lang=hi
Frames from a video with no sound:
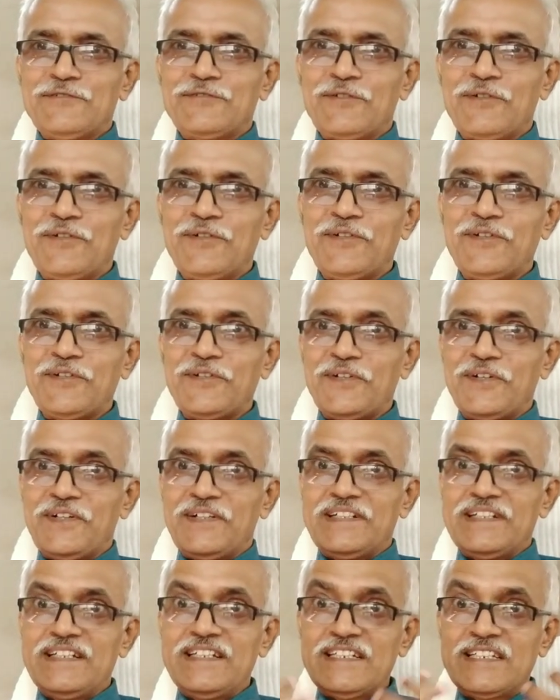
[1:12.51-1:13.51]
तो
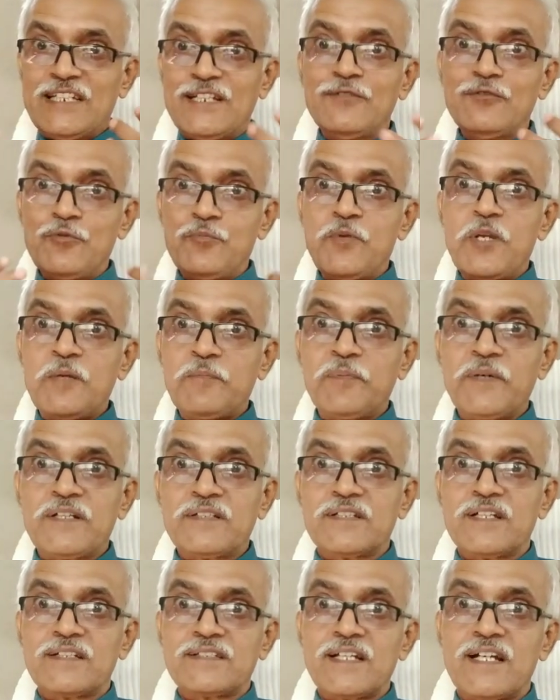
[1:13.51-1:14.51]
इसी रूब्रिक पर
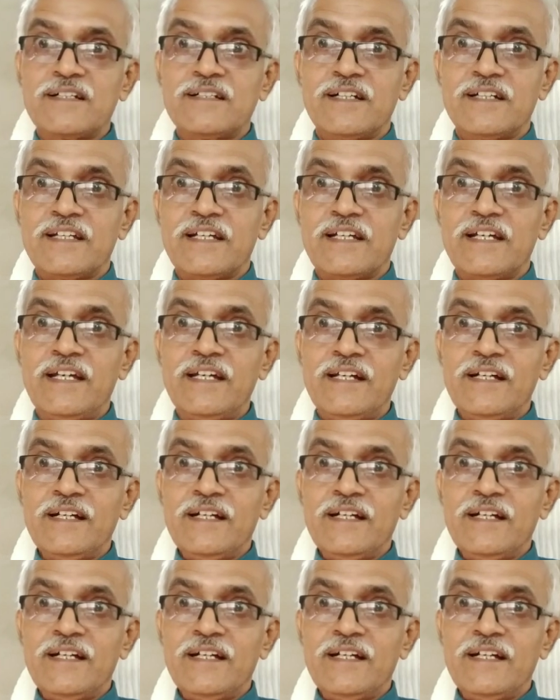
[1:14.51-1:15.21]
चर्चा करेंगे